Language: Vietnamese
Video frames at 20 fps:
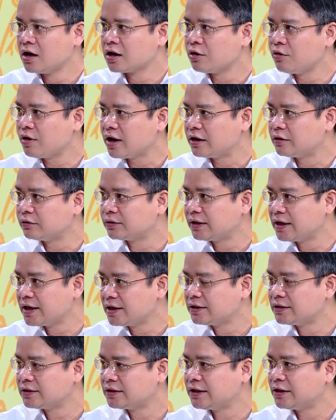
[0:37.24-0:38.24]
Câu hỏi đầu
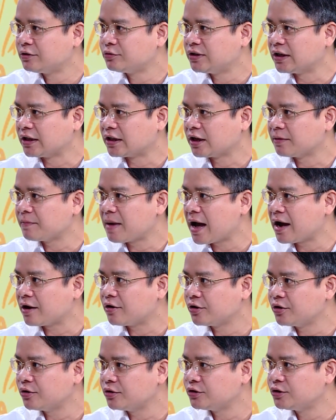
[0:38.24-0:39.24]
tiên xin được chuyển tới bà
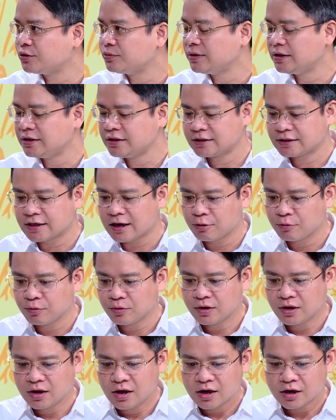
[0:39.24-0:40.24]
có nội dung như
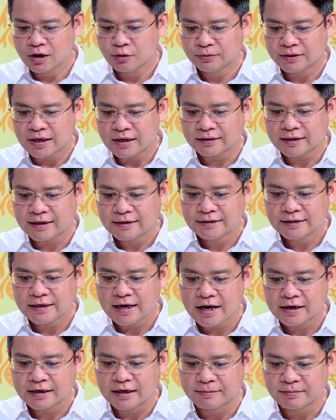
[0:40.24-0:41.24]
sau Công tác thanh
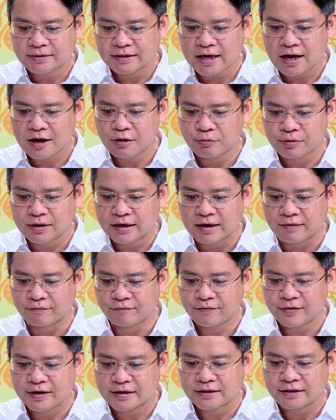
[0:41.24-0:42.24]
tra kiểm tra hậu
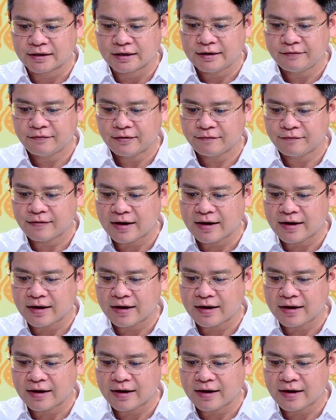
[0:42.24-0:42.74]
kiểm và xử lý vi